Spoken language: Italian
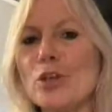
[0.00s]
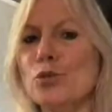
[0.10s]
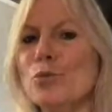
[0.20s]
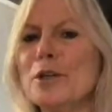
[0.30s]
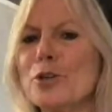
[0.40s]

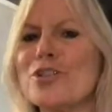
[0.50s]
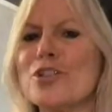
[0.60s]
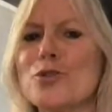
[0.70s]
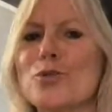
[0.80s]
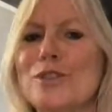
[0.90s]

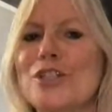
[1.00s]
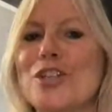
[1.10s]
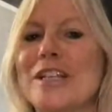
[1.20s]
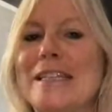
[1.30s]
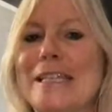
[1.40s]
Numerosi studi
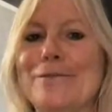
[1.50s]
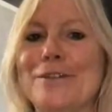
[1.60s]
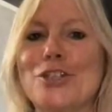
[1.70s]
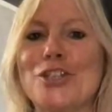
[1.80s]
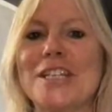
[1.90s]

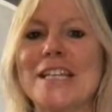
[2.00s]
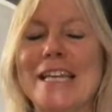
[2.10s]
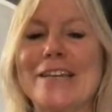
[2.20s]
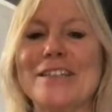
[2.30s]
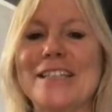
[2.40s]
scientifici
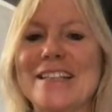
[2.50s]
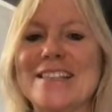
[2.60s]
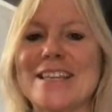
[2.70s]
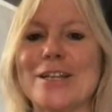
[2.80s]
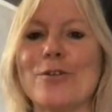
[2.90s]

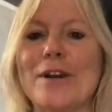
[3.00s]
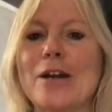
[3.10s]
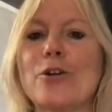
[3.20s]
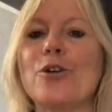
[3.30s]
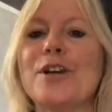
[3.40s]
evidenziano
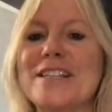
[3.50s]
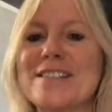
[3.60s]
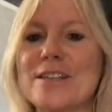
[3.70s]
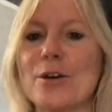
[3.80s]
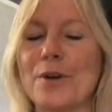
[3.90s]
la
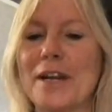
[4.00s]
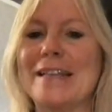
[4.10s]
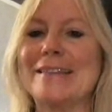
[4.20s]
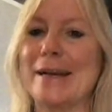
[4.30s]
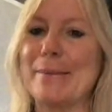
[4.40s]

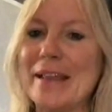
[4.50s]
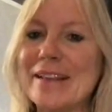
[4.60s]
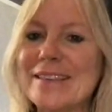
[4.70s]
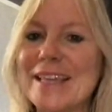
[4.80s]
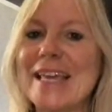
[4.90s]
connessione tra
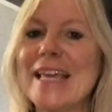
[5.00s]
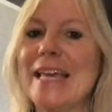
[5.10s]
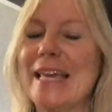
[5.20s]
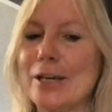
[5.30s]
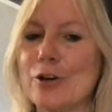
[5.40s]

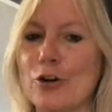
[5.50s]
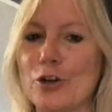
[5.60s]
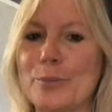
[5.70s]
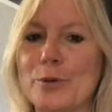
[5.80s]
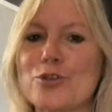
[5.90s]
mente e
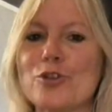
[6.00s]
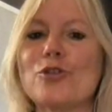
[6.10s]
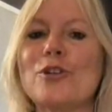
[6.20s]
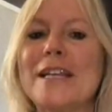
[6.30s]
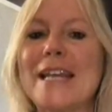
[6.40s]
corpo,
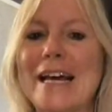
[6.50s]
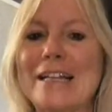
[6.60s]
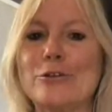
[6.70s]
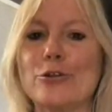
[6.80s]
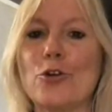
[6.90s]

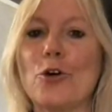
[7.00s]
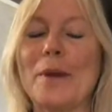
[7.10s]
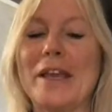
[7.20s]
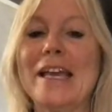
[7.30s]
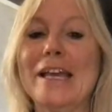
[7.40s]
sottolineando
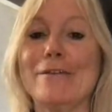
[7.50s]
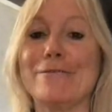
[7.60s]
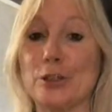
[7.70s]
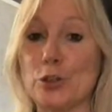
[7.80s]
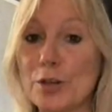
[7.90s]
come
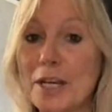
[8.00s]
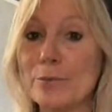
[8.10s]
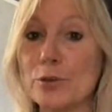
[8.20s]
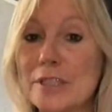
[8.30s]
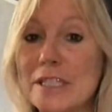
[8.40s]
fattori
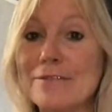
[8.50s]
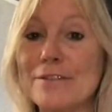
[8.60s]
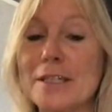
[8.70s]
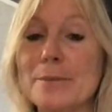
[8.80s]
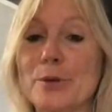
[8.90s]

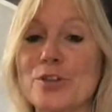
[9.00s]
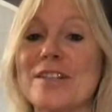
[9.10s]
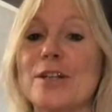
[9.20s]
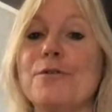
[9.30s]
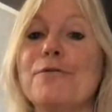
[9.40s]
emotivi
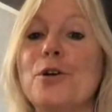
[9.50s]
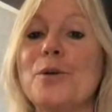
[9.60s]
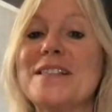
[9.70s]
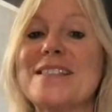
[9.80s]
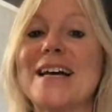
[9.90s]
possano
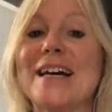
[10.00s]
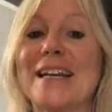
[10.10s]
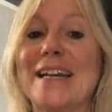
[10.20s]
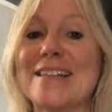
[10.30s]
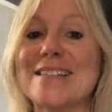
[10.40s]

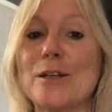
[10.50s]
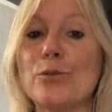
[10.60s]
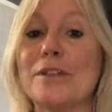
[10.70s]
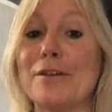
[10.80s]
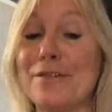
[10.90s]
influenzare la
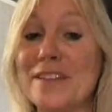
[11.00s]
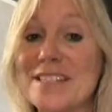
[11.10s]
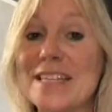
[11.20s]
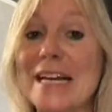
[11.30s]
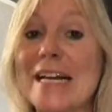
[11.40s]
salute
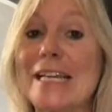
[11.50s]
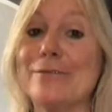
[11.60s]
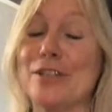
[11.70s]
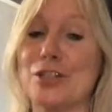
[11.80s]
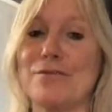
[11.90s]
fisica
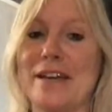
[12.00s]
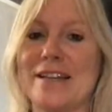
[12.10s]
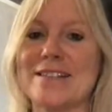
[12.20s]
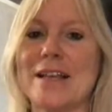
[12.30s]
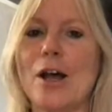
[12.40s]
e
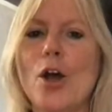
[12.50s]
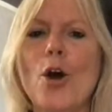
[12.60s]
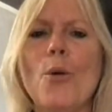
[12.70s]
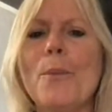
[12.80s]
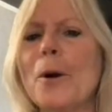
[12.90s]
viceversa,
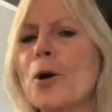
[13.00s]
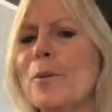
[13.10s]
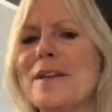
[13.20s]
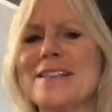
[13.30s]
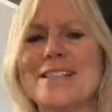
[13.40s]
un po'
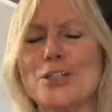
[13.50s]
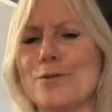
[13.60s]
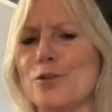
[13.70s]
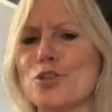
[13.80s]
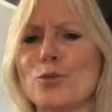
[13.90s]
come se
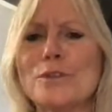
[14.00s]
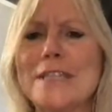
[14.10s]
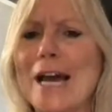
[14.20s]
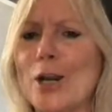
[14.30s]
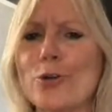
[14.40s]
ci fosse un
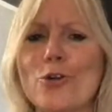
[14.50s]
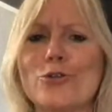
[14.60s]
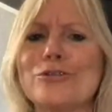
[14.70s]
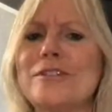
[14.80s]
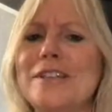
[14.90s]
dialogo
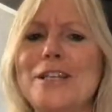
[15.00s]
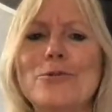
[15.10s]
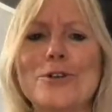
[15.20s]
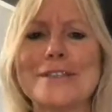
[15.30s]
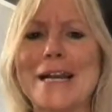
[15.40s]

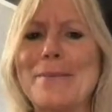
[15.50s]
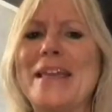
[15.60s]
continuo tra